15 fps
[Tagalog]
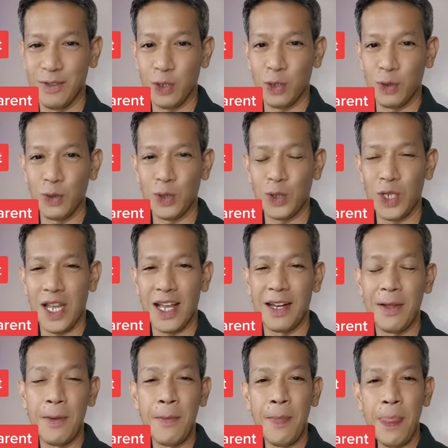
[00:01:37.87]
usong-uso
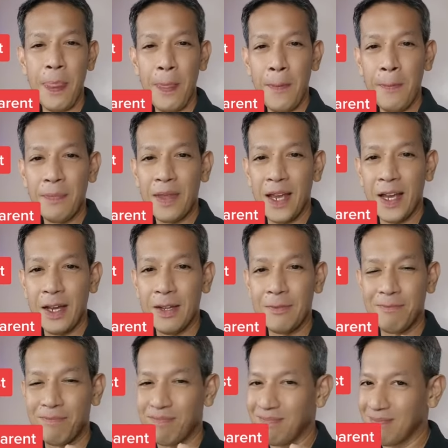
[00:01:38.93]
yan.
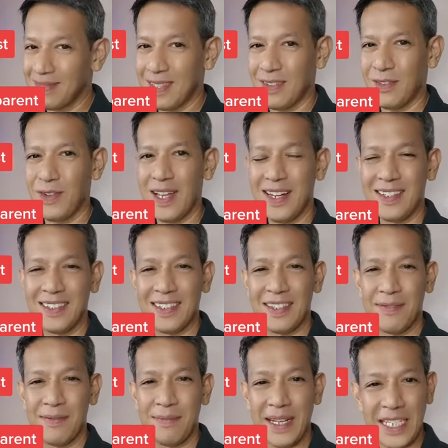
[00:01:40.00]
Uh, well,
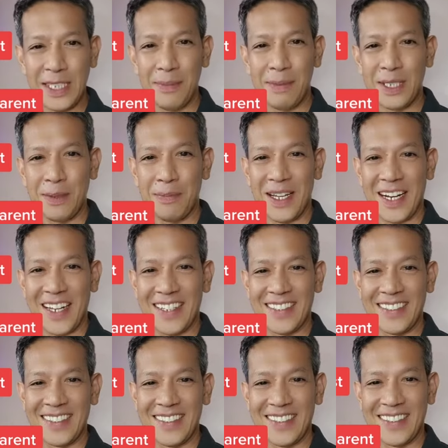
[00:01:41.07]
mag-isip-isip ka
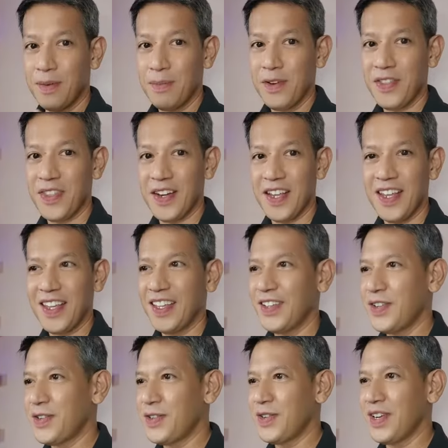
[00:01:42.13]
rin. Number three,
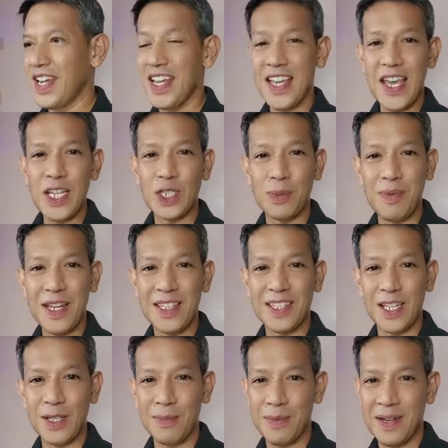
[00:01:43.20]
yung engagement.
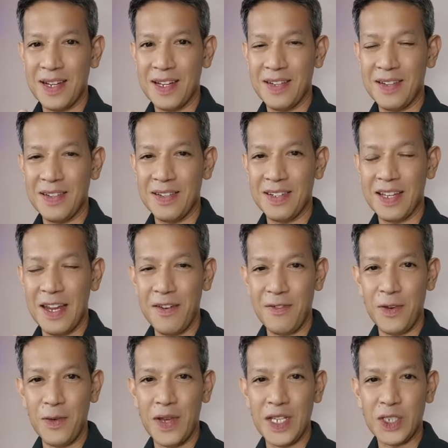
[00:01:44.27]
Ito pang
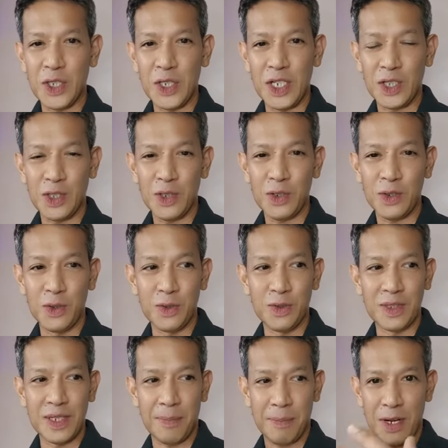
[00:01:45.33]
influencer na to,
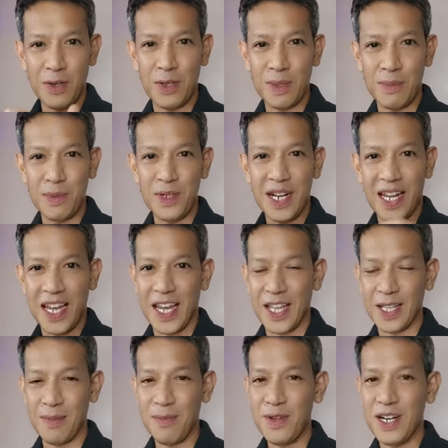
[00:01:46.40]
kung napanood mo,
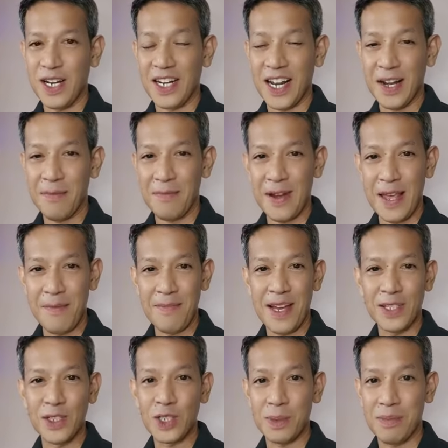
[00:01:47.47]
nakikita mo, nagre-reply
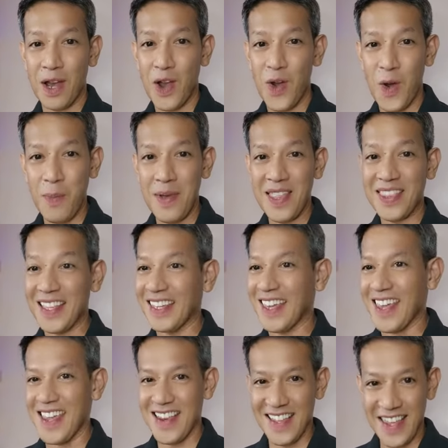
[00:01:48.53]
ba sa mga comment, nag
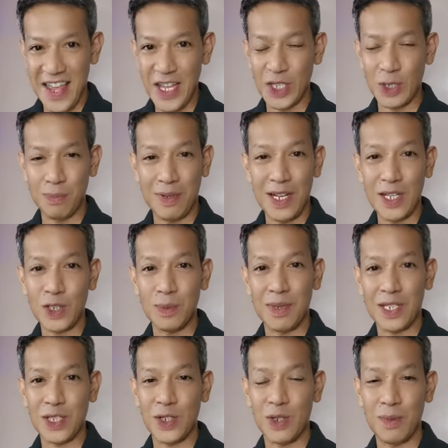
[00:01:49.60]
engage ba,
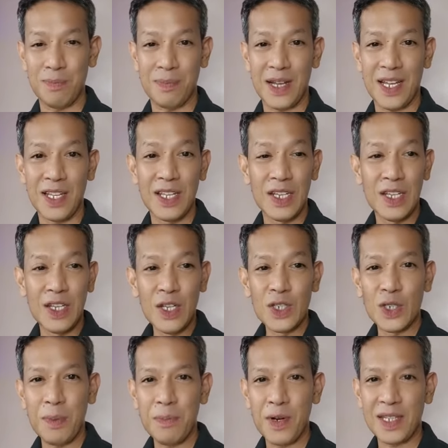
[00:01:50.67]
sumasagot pa.
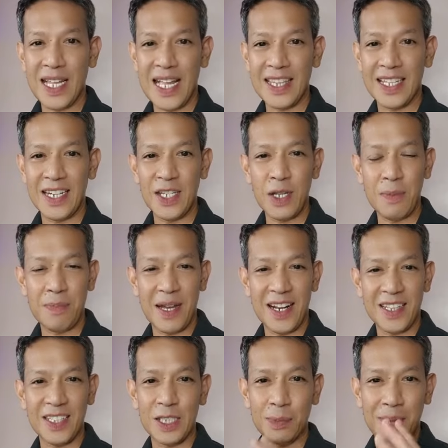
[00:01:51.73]
So, importante rin yan. Para
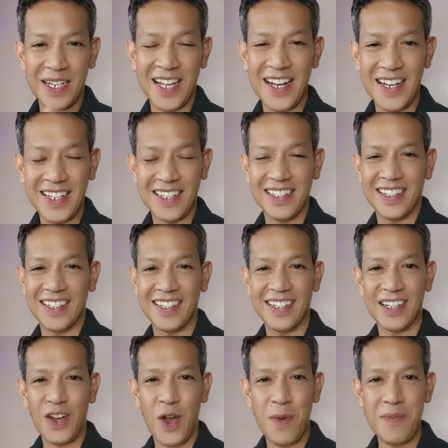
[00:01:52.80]
at least pagka
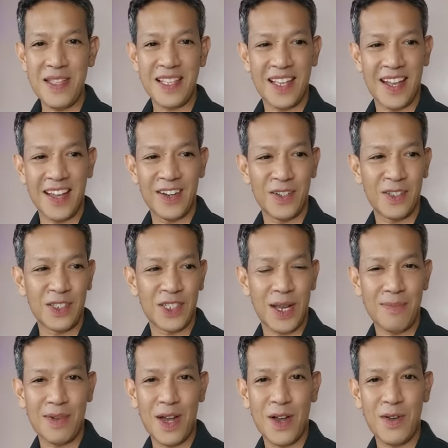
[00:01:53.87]
nag-comment uh, ka, no,
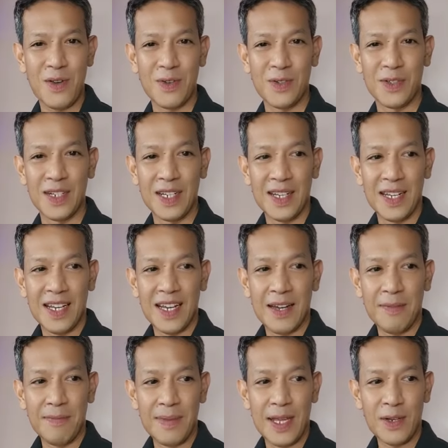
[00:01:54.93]
somehow,
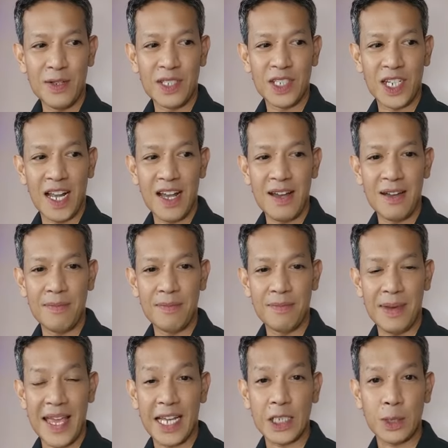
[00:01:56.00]
meron kang
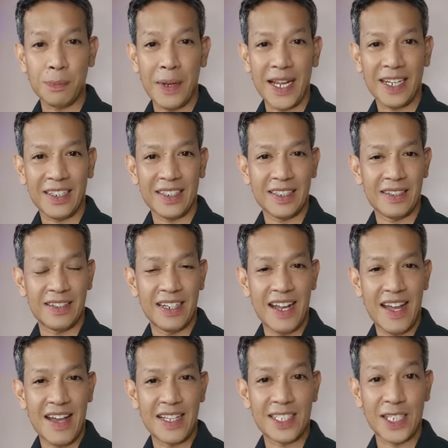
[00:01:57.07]
may expect
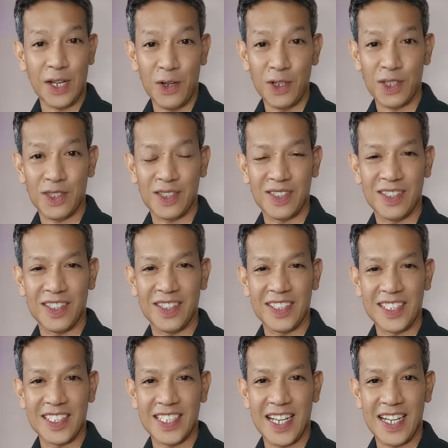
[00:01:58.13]
na sagot
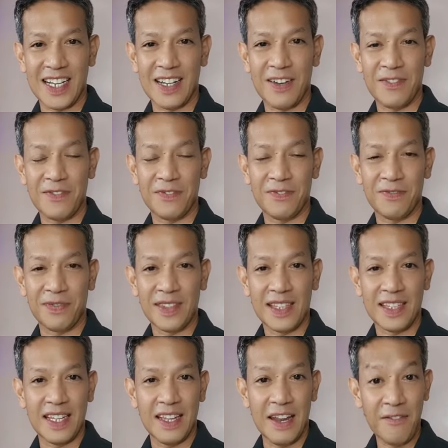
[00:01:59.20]
sa
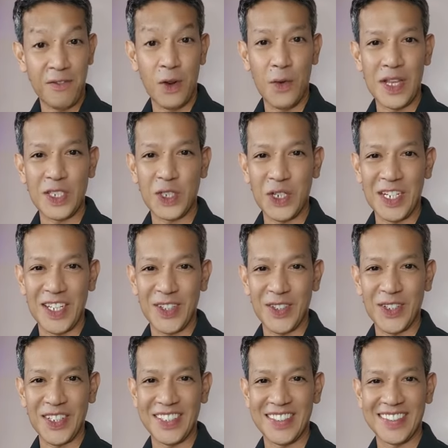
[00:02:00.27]
influencer na
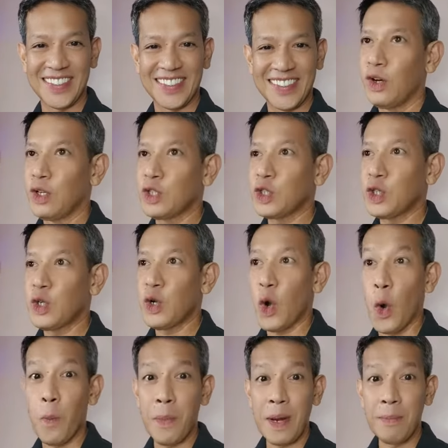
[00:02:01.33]
to? Also,
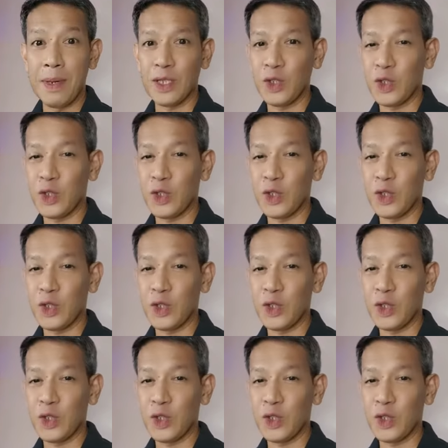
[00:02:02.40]
open ba